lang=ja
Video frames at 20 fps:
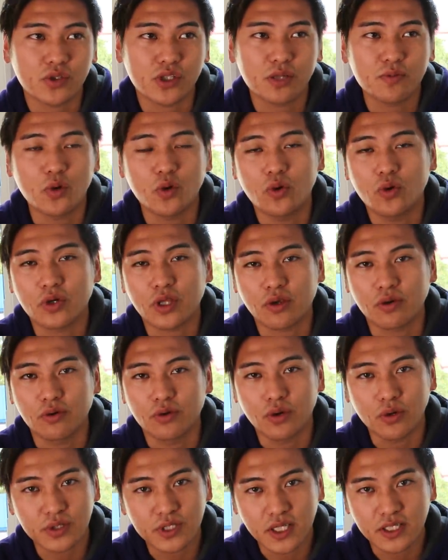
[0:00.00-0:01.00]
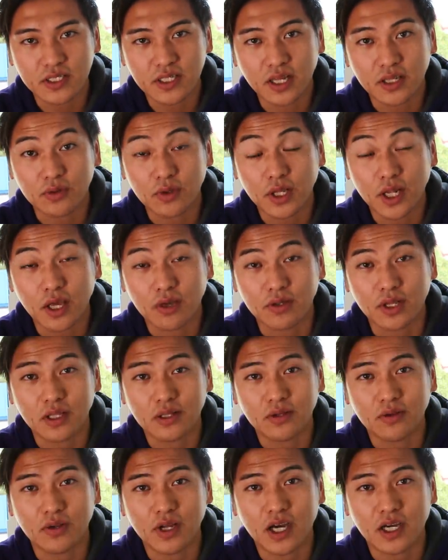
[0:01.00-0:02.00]
しても大きくグローさせないといけないよねっ
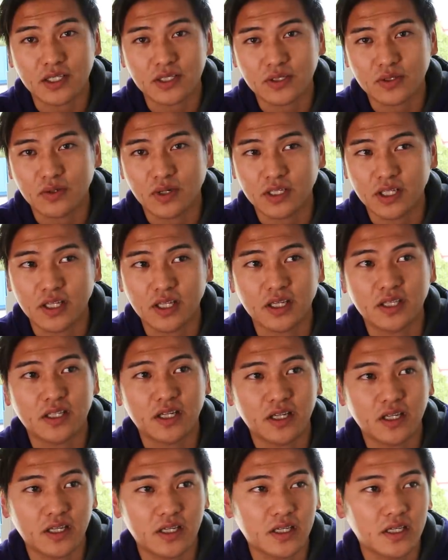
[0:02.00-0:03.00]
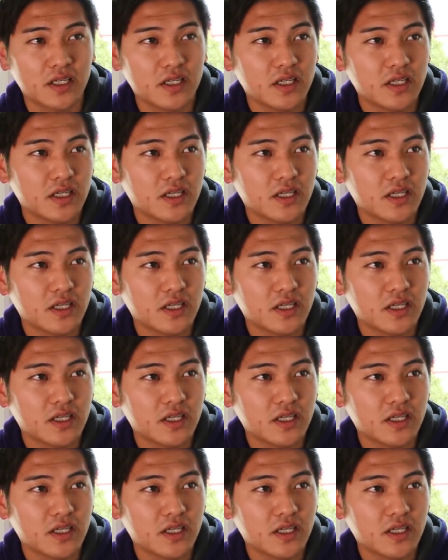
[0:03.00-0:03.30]
ていうような発想が出てきたり、